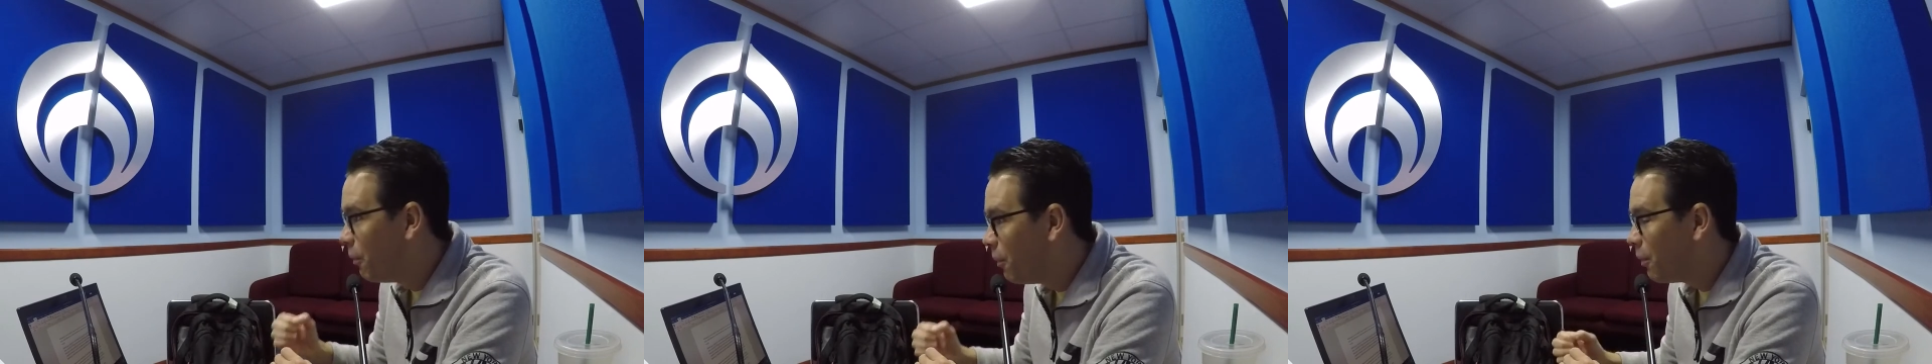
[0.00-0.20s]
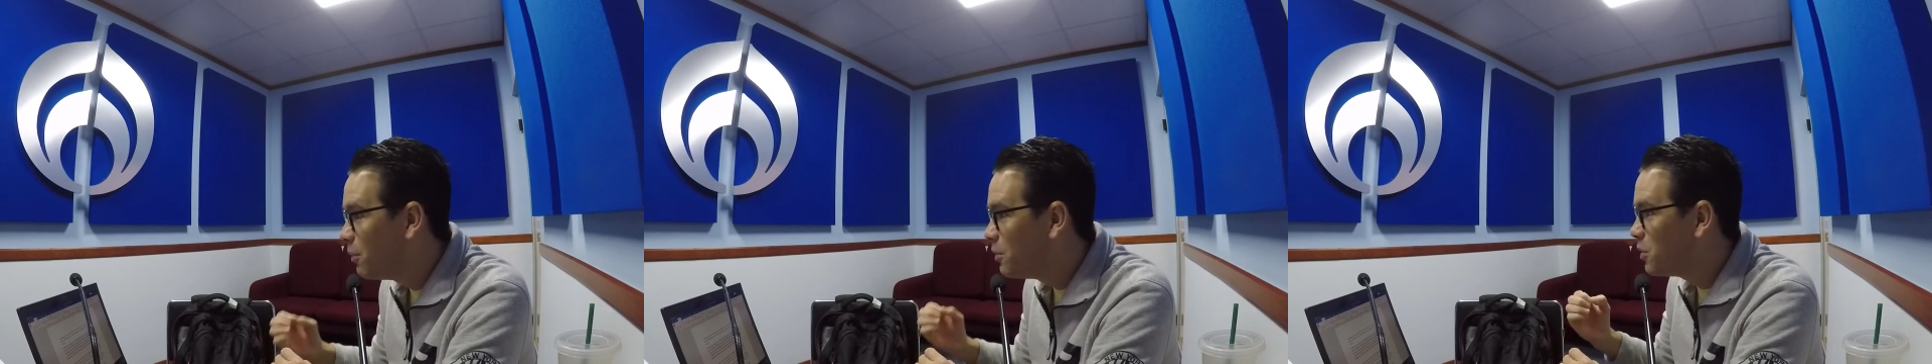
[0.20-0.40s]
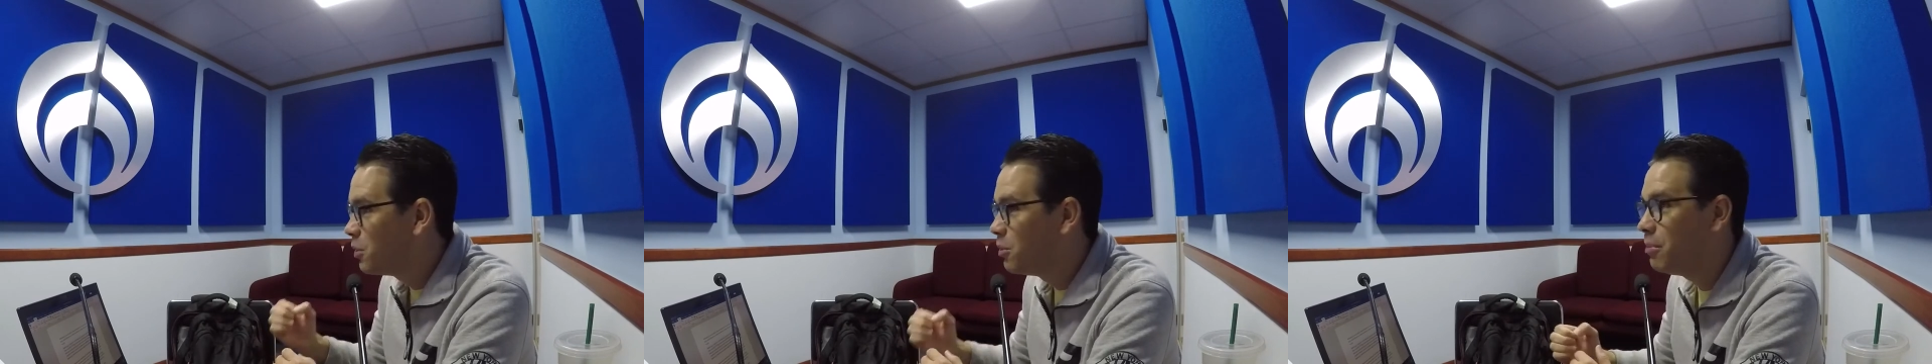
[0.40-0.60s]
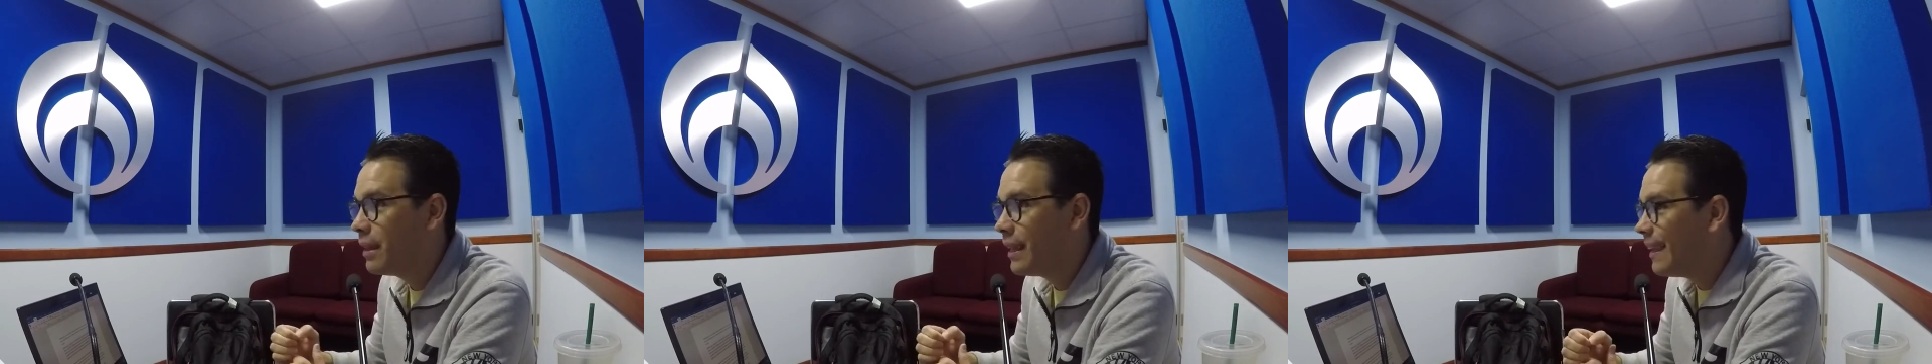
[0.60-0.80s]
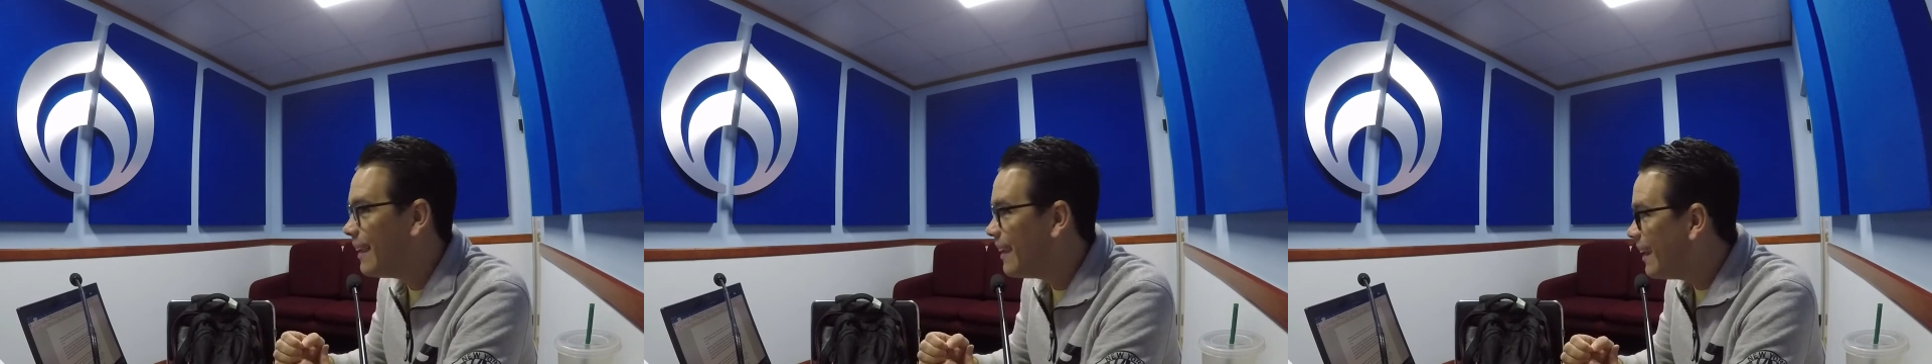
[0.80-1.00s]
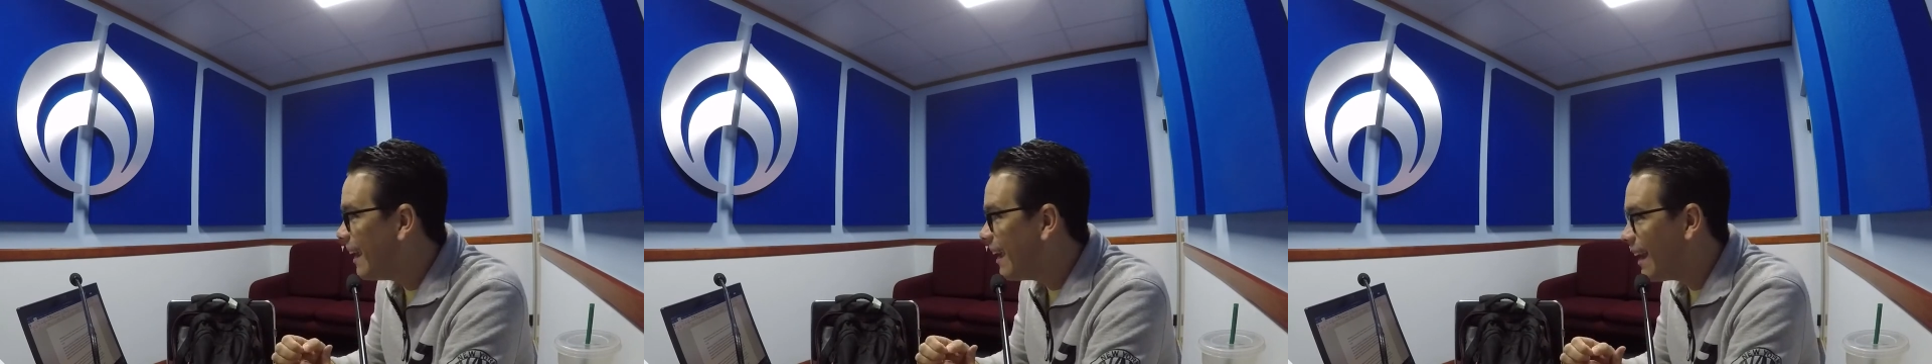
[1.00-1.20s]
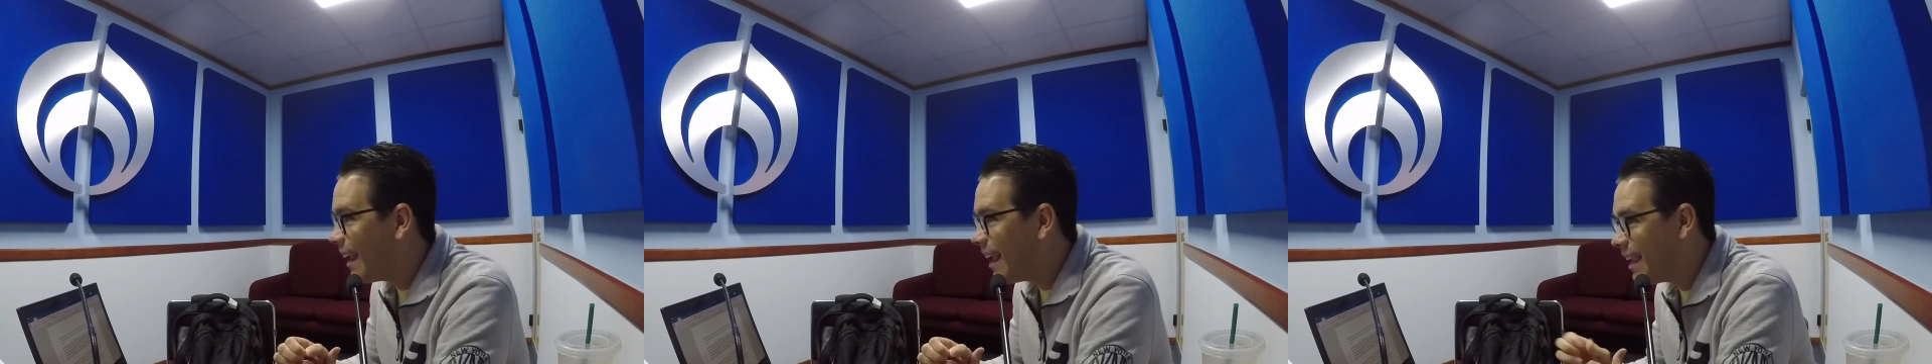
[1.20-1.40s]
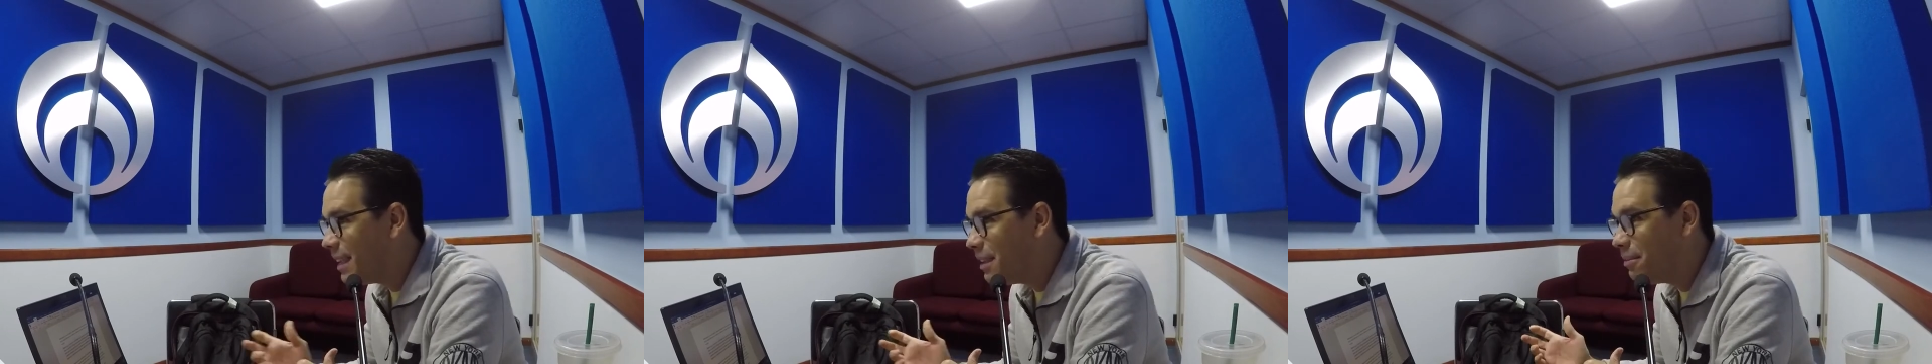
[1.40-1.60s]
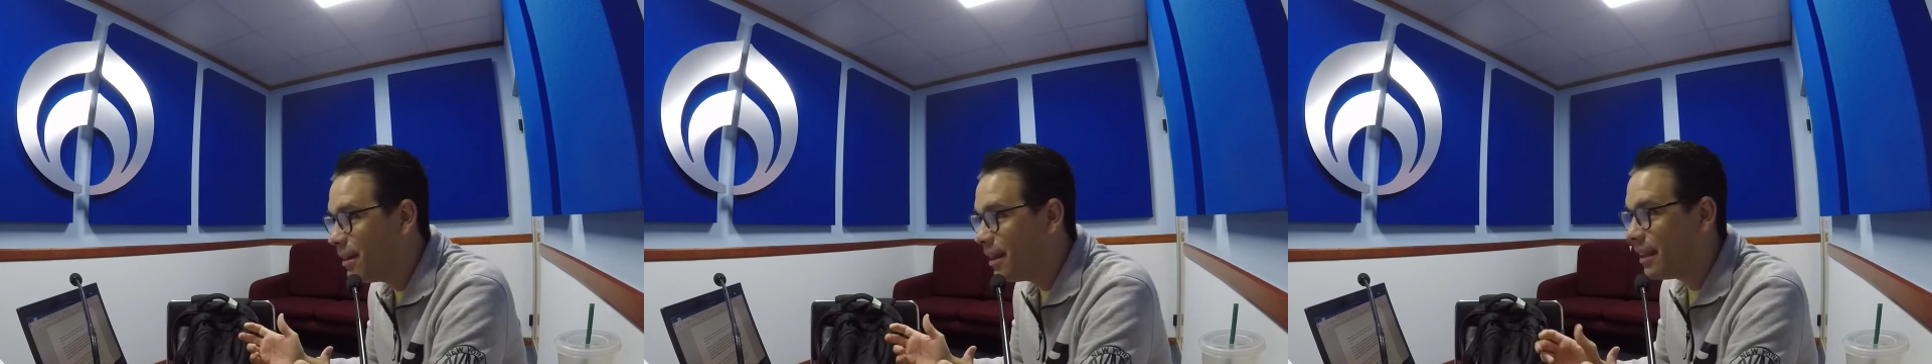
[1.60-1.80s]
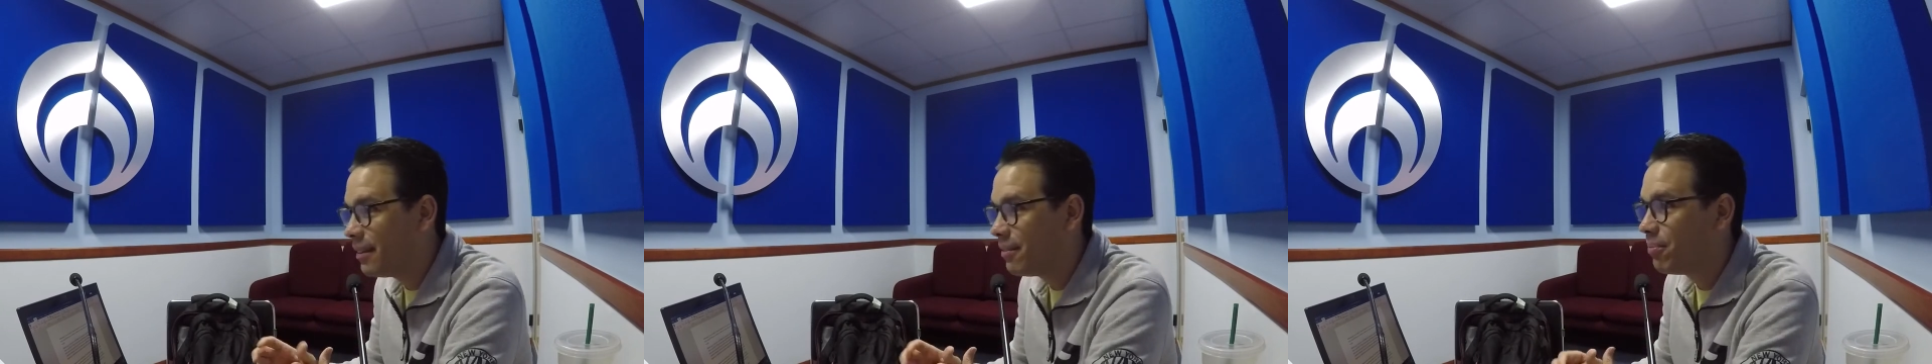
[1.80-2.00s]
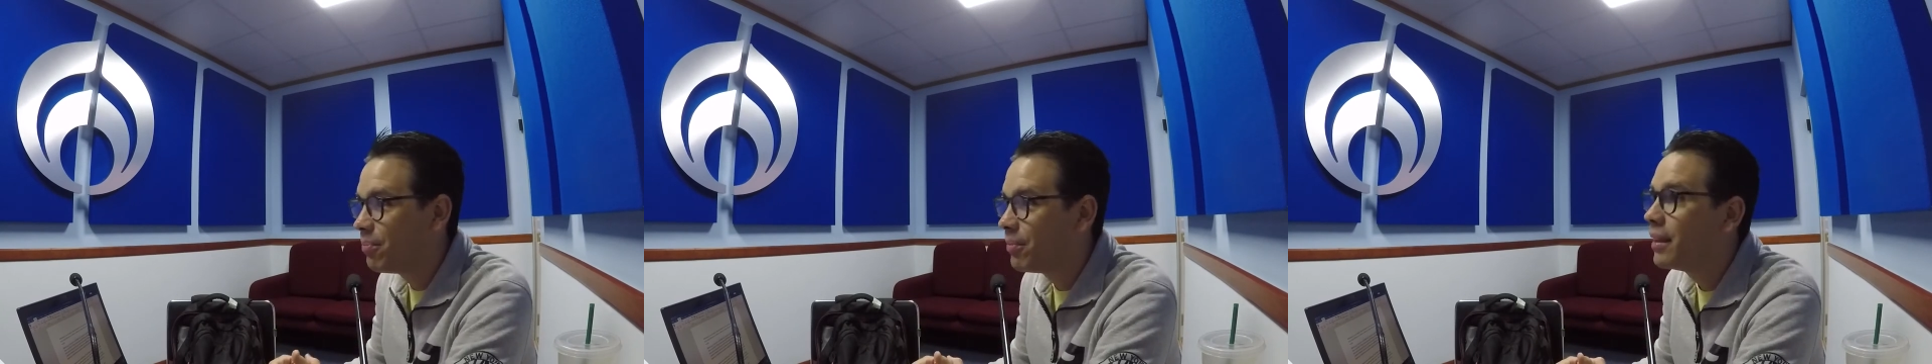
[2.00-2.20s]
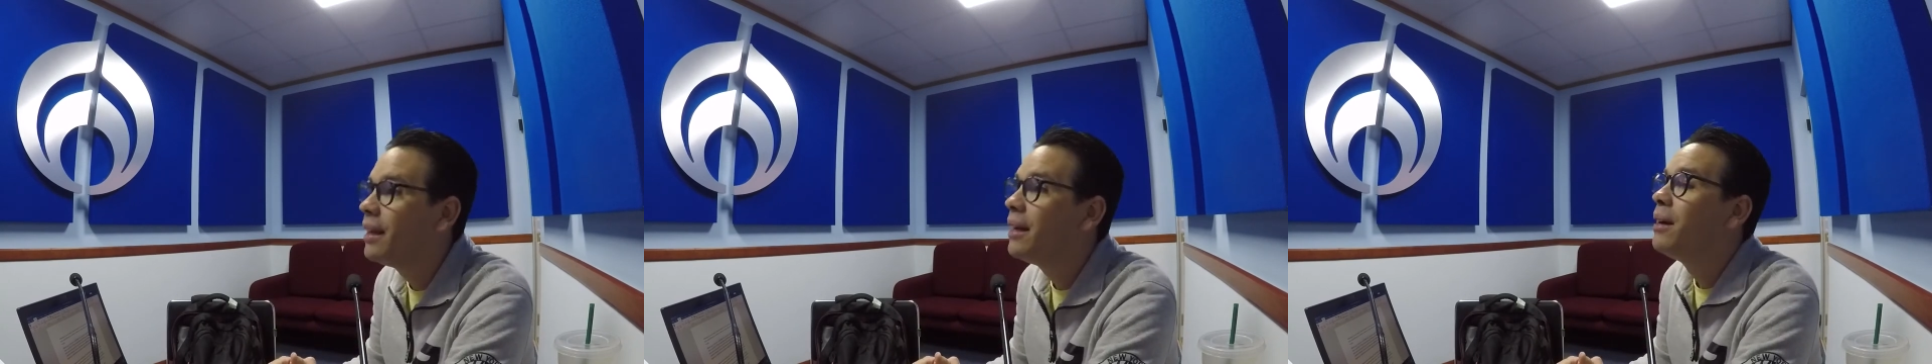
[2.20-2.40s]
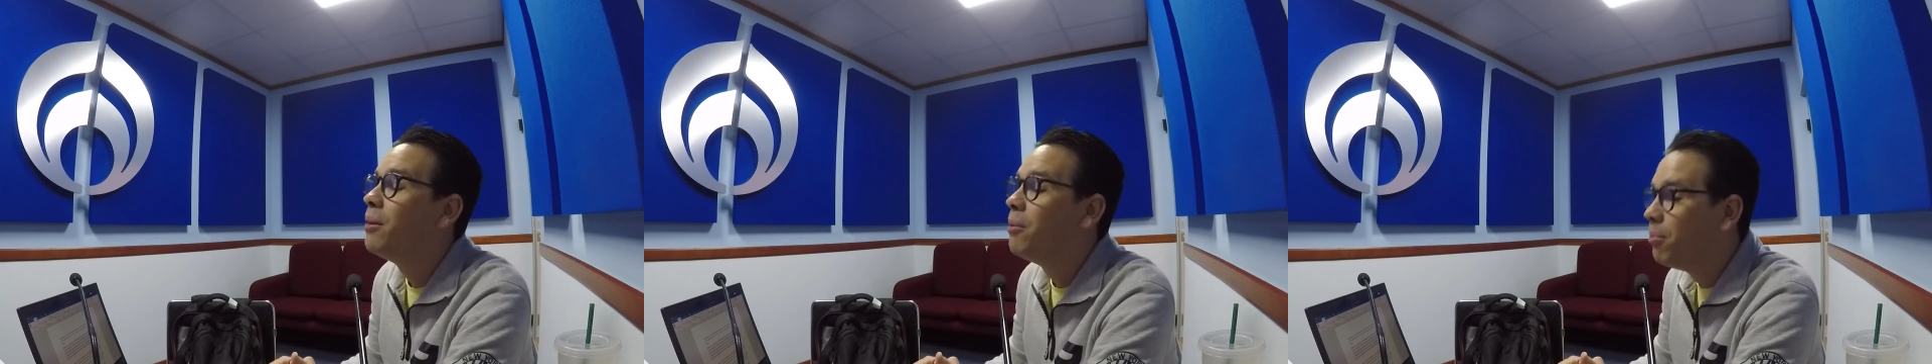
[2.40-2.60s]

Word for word: un zoom increíble. Una gran definición.